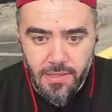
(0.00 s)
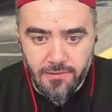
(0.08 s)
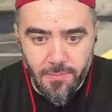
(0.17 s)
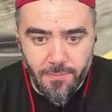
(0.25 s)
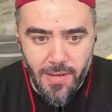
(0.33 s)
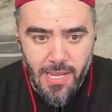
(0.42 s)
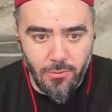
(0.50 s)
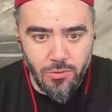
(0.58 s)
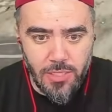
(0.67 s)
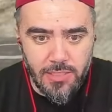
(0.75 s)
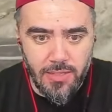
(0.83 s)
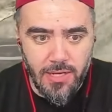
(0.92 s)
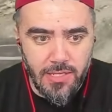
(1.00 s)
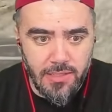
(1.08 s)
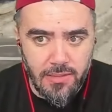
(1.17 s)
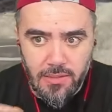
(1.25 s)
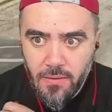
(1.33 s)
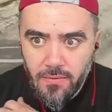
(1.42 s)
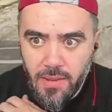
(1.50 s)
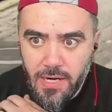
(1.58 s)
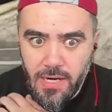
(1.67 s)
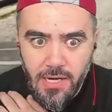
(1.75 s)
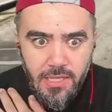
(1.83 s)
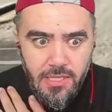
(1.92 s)
evden baya uzaklara gittik.
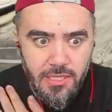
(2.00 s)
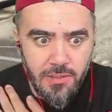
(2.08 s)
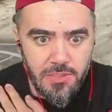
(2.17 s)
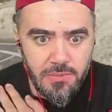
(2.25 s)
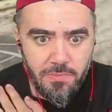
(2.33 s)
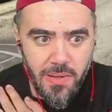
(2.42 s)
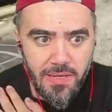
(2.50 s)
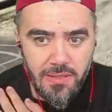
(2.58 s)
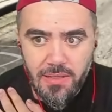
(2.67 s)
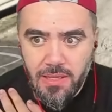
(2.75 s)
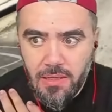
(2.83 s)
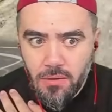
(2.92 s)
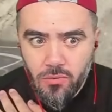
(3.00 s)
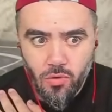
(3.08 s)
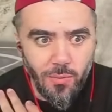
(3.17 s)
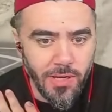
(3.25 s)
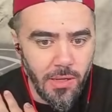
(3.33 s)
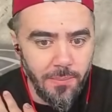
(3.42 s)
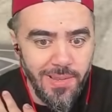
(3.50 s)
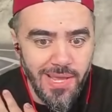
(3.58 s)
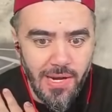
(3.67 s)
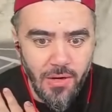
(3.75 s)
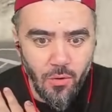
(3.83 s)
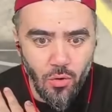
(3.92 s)
Nerelere gittiğimiz belli değil. Dur bakalım bir
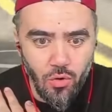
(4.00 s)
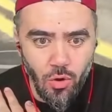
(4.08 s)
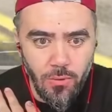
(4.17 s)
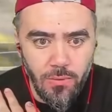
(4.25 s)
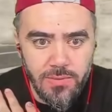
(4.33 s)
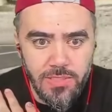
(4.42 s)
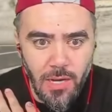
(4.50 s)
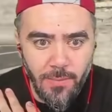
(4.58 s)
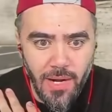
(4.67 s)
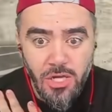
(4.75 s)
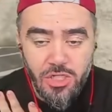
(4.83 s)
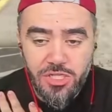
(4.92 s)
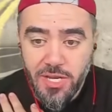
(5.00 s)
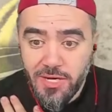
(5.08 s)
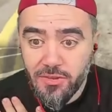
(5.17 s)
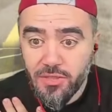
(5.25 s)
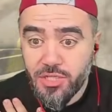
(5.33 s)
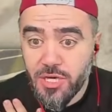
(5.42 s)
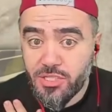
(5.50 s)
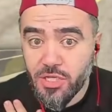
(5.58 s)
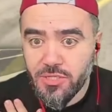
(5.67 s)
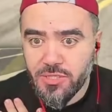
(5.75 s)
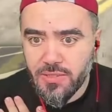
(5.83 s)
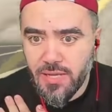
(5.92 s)
yerlere götürüyor mu bizi ama şehrin dışına
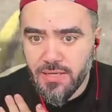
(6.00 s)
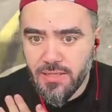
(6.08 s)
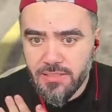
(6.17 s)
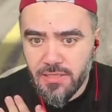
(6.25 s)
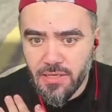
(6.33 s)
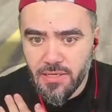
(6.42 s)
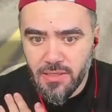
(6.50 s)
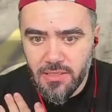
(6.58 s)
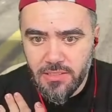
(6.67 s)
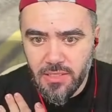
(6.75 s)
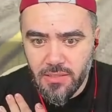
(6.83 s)
çıktık neredeyse arkadaşlar.